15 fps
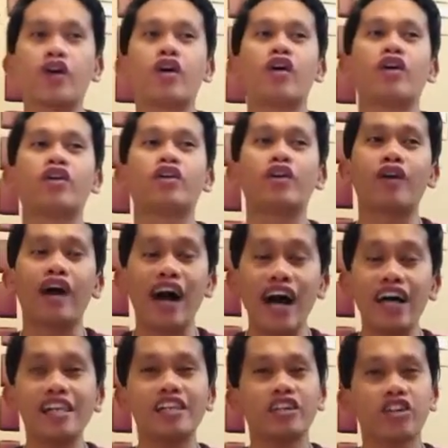yung
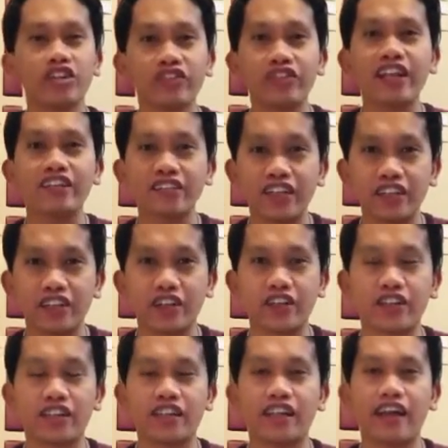aking content ngayon
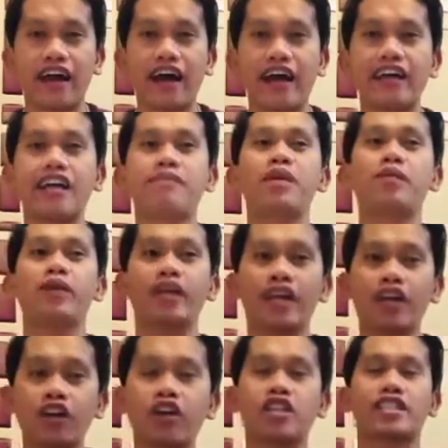ay ibibigay
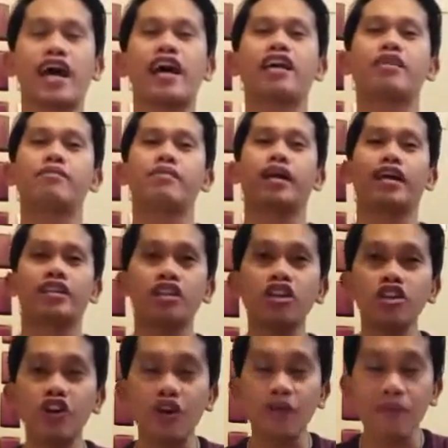ko sa aking mga
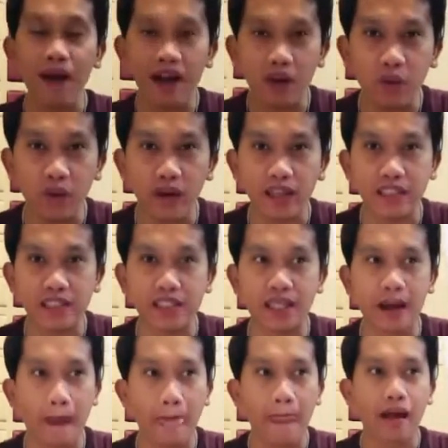TikTok followers
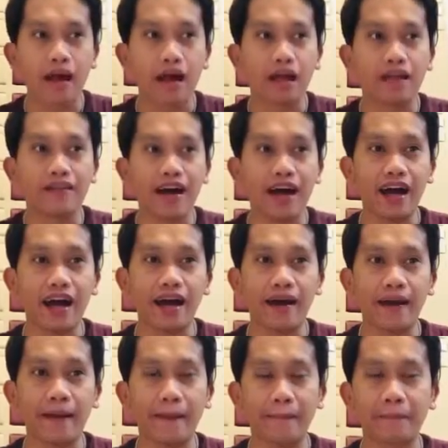na
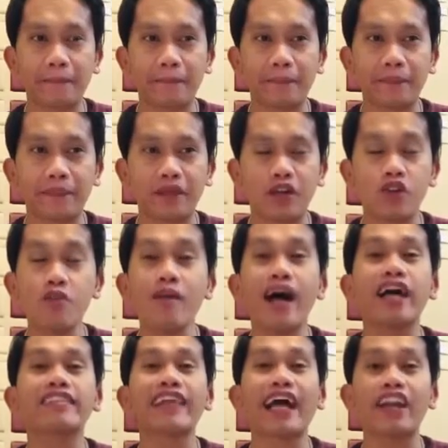yung mga
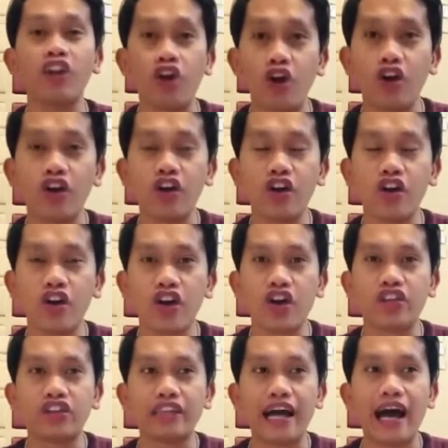tanong
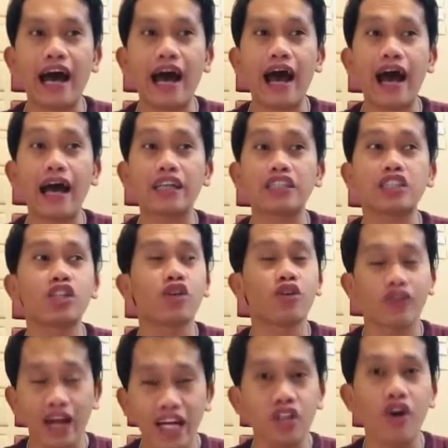na
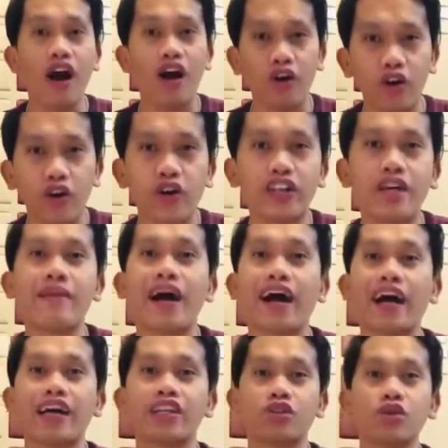sigurado ako na
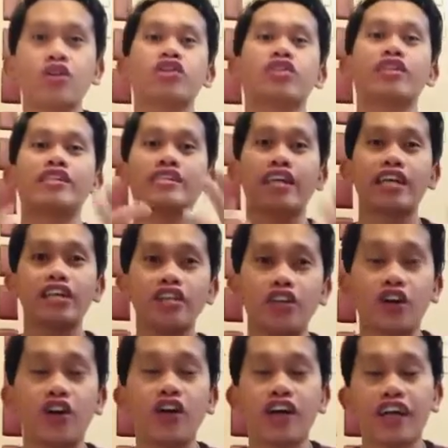makakatulong din sa inyo
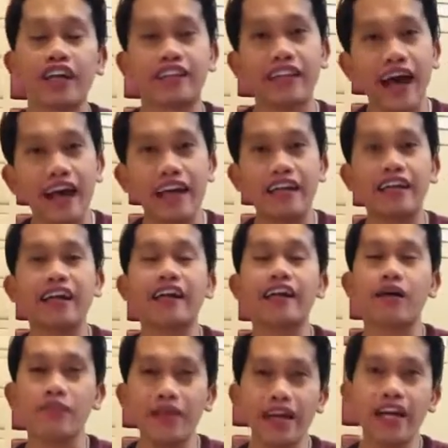dahil
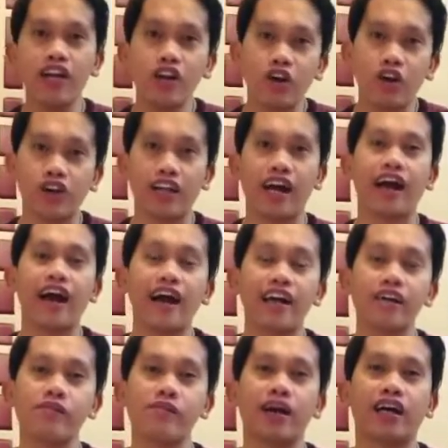karamihan ho ng
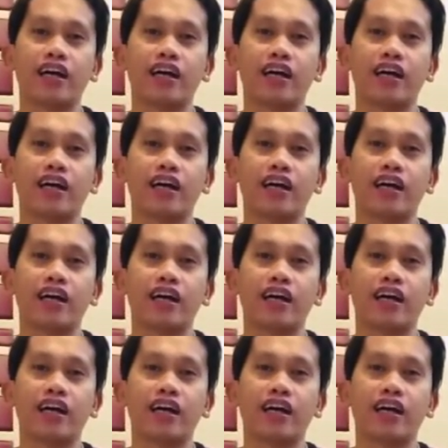aking mga